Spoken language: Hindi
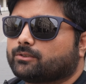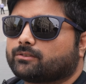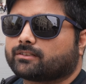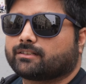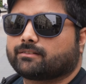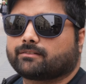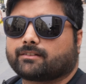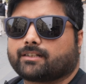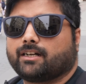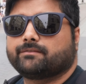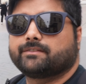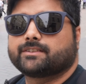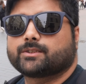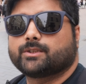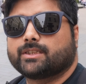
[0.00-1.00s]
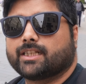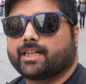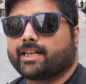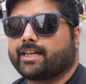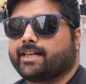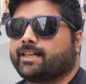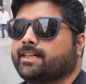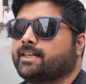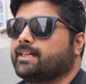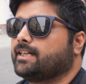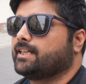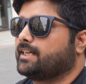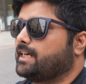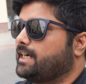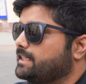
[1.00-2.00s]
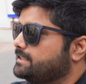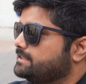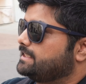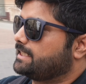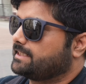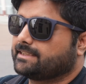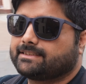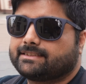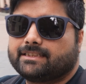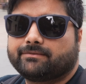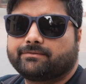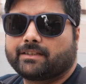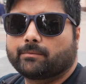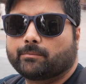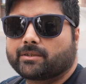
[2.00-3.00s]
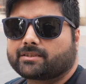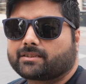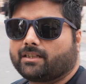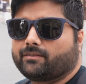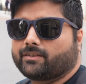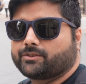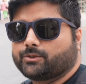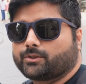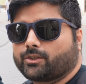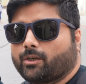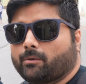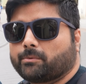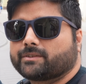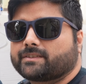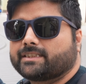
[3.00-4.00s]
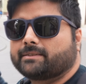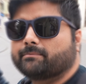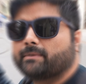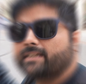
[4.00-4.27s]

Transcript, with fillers: हो काफ़ी सुंदर है एंड दैट इज़ दी फेमस टावर जो कि अपोजिट